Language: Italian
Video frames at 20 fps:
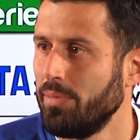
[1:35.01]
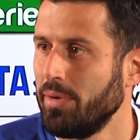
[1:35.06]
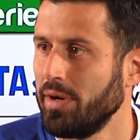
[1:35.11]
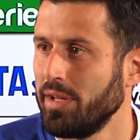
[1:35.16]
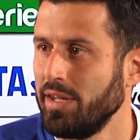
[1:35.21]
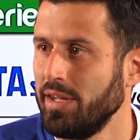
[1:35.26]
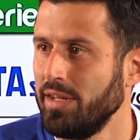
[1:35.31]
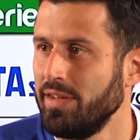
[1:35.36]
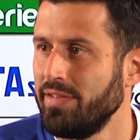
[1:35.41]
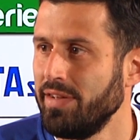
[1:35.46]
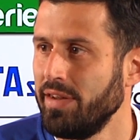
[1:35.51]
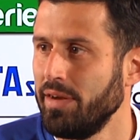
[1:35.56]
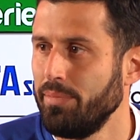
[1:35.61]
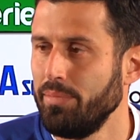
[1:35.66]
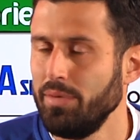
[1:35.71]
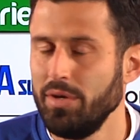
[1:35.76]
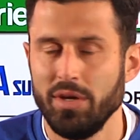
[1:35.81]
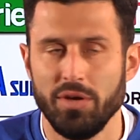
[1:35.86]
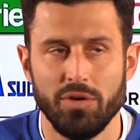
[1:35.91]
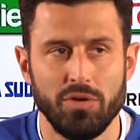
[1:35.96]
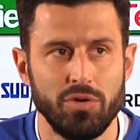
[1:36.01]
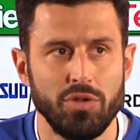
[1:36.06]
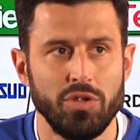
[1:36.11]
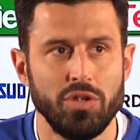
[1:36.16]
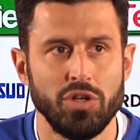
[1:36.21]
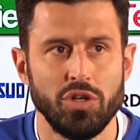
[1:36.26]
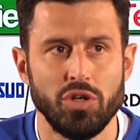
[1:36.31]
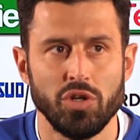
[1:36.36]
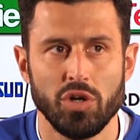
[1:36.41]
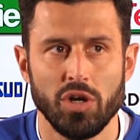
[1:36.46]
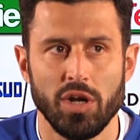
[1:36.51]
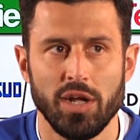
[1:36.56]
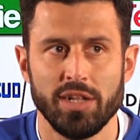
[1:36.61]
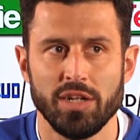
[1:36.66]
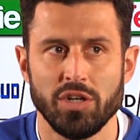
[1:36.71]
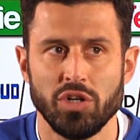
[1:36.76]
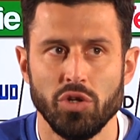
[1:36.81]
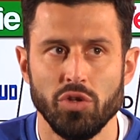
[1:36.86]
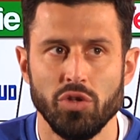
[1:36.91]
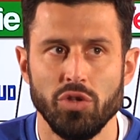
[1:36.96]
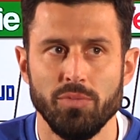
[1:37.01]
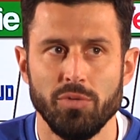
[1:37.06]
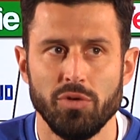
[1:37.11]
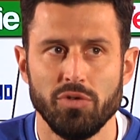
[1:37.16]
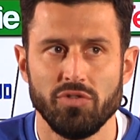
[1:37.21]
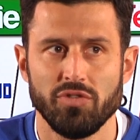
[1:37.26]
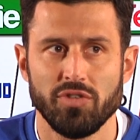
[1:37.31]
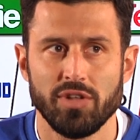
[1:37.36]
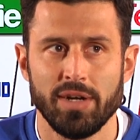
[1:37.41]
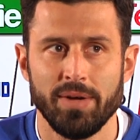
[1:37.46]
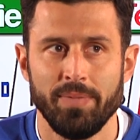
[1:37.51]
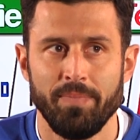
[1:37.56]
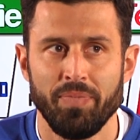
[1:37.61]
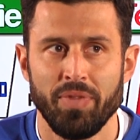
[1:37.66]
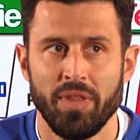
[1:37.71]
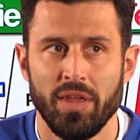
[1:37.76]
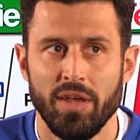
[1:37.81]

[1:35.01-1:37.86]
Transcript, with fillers: partite di Serie B e ogni giornata ce lo dimostra,